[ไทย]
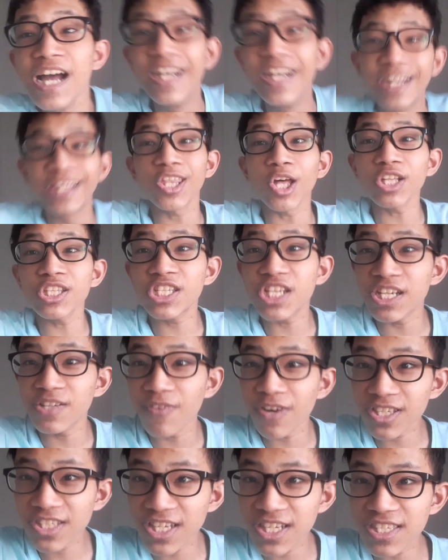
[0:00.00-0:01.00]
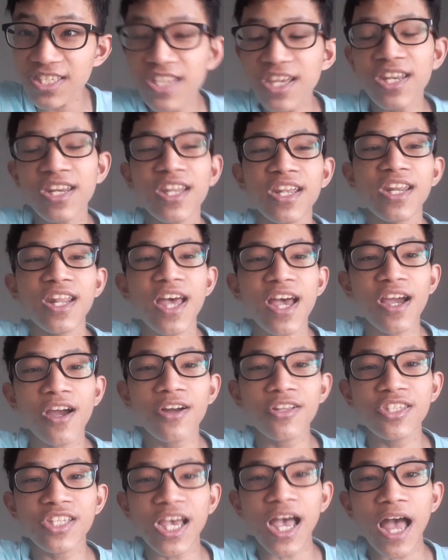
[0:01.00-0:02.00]
เดี๋ยวตอนฉีดวัคซีนเสร็จเนี่ยนะ
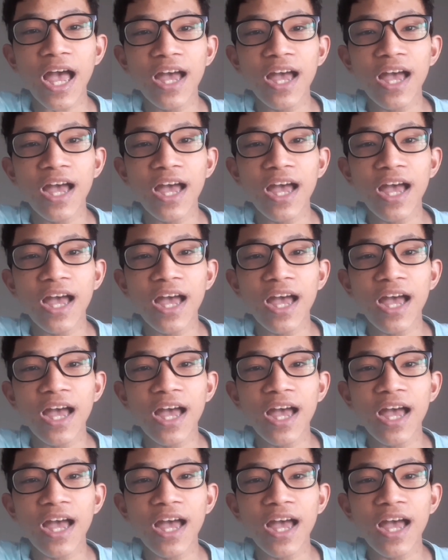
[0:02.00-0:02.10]
ก็จะ